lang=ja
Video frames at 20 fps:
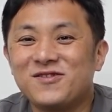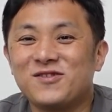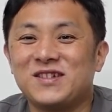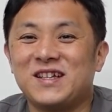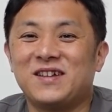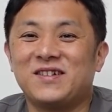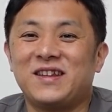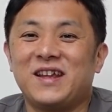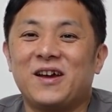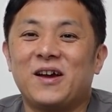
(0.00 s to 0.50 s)
そう
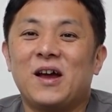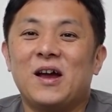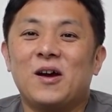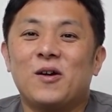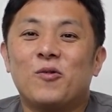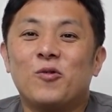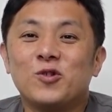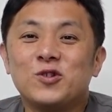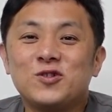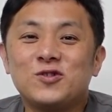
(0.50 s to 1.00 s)
じゃなくて、
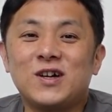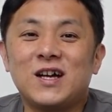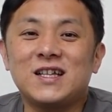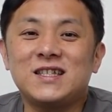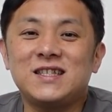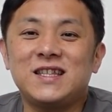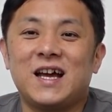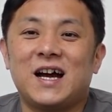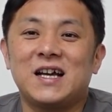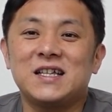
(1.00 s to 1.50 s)

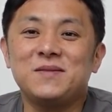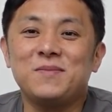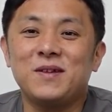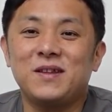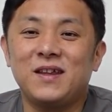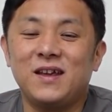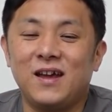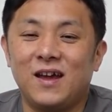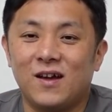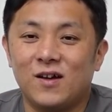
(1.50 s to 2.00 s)
58で初
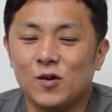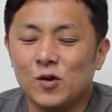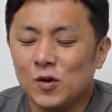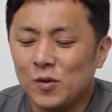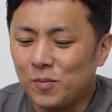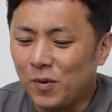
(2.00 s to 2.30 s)
めて、